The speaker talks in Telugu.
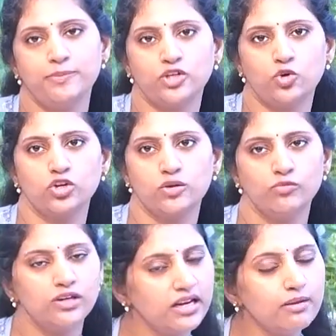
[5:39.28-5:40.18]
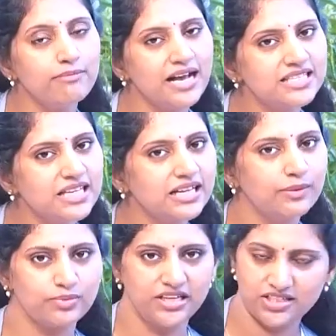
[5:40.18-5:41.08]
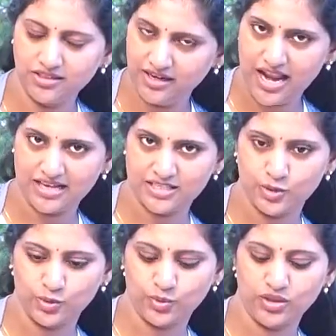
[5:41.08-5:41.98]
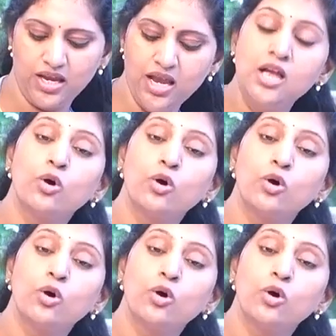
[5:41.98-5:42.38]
మీద పెట్టుకోవటం వలన మజిల్ కంప్లీట్గా రిలాక్స్ అవుతుంది